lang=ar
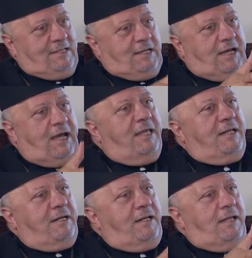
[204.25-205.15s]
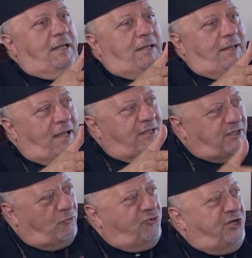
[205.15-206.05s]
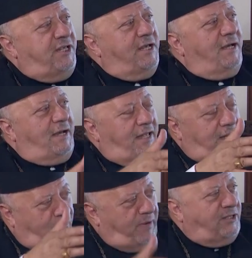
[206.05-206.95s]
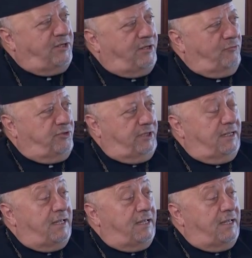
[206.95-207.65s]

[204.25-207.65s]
خير الزوجية خير البيت الزوجي